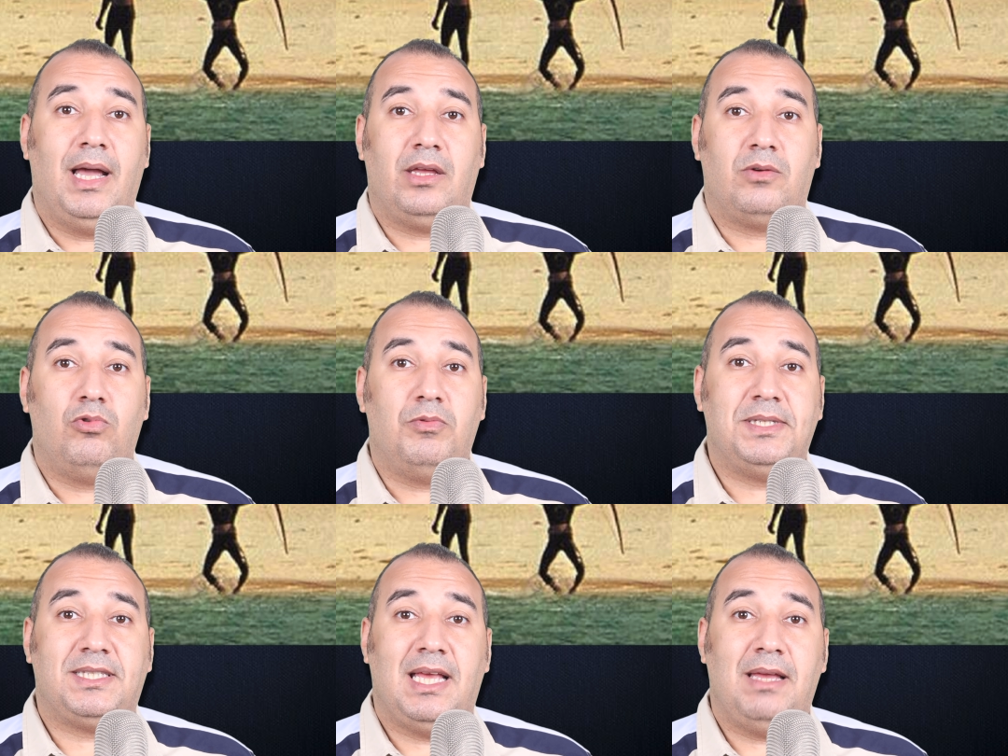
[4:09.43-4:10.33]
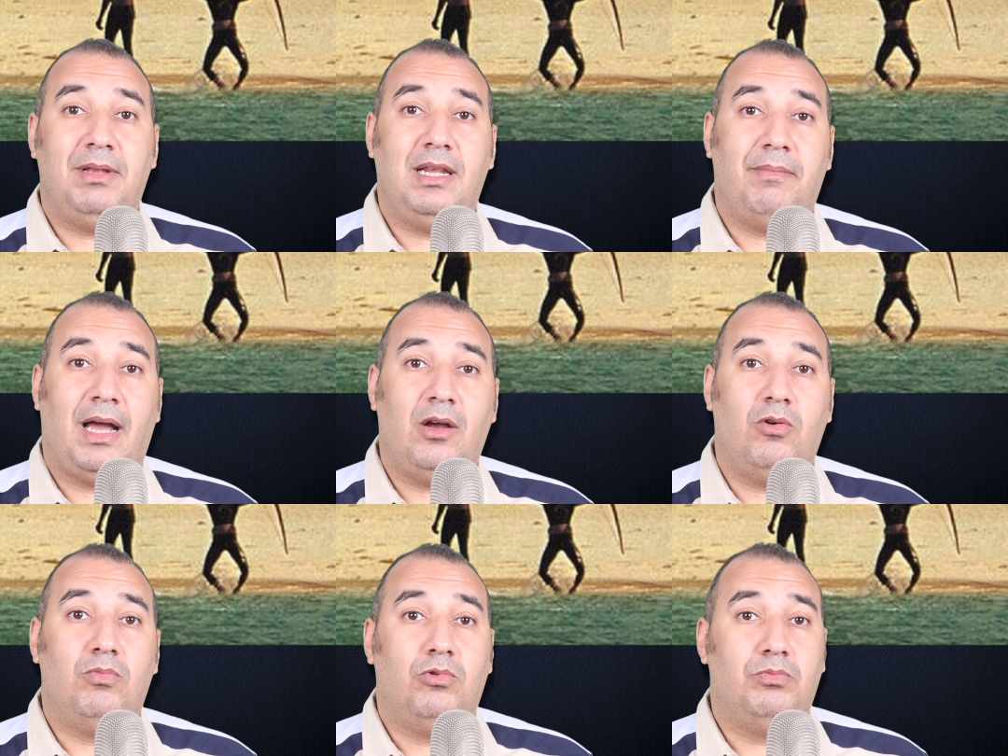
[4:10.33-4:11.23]
هيرموك بالسهام اللي
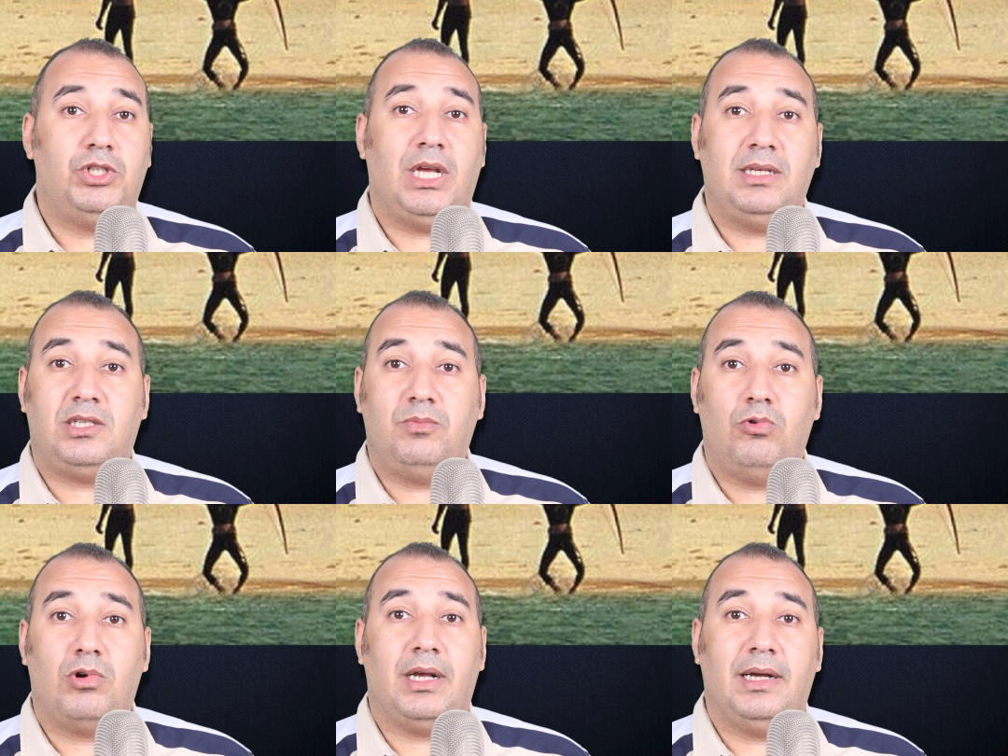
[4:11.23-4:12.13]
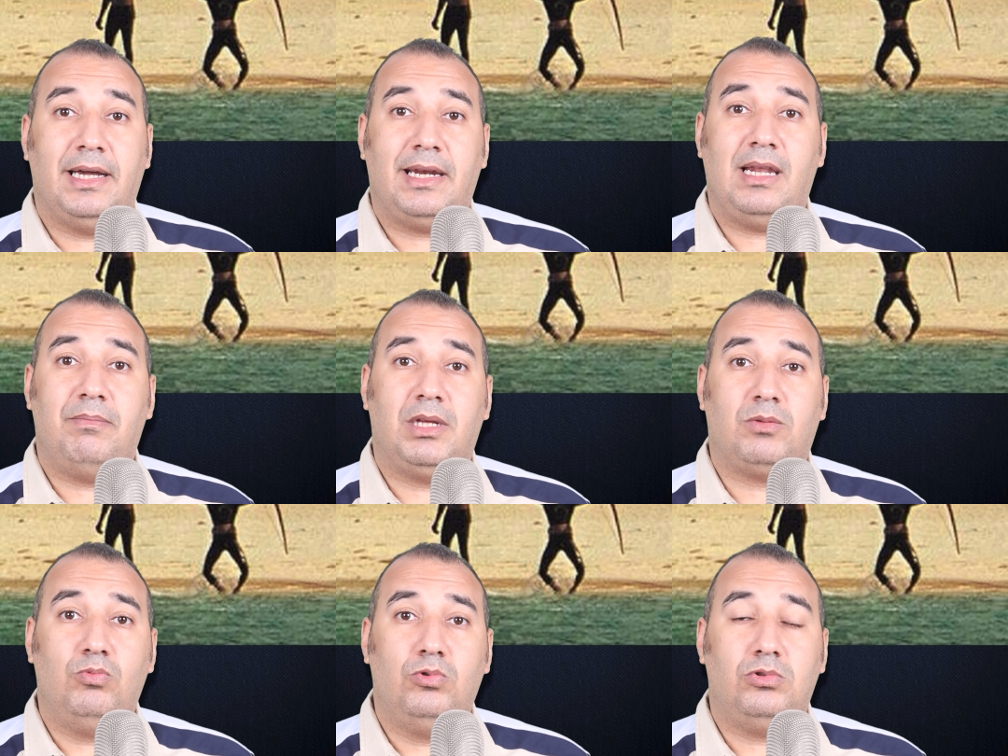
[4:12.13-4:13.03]
معاهم ومش هيسيبوك غير لما لما
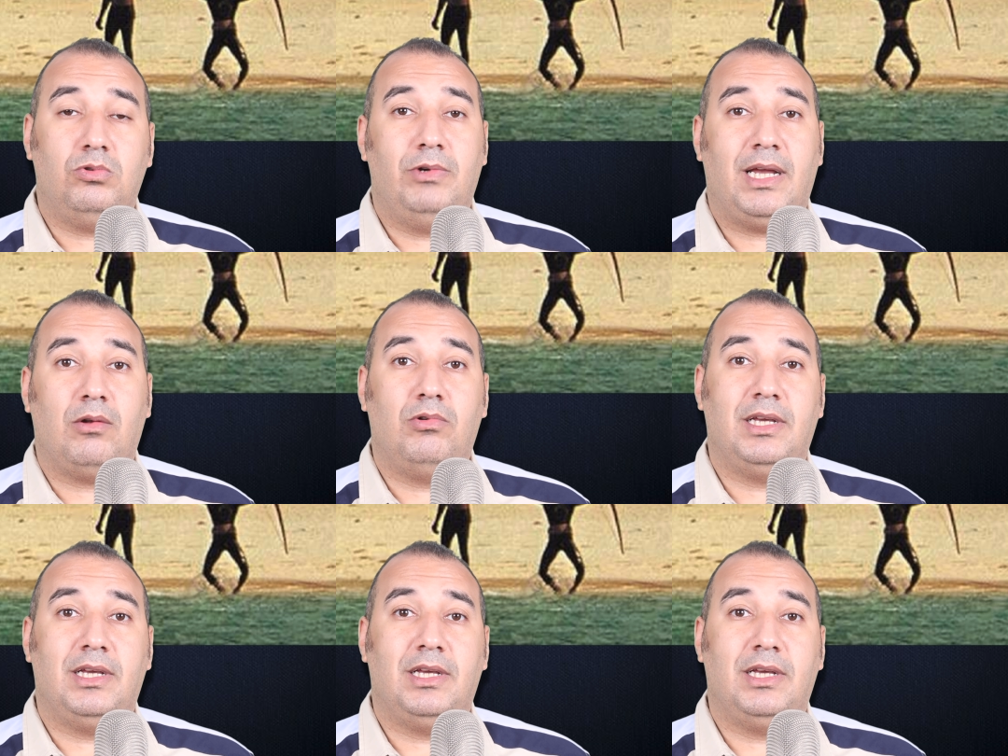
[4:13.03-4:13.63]
تموت وياكلوا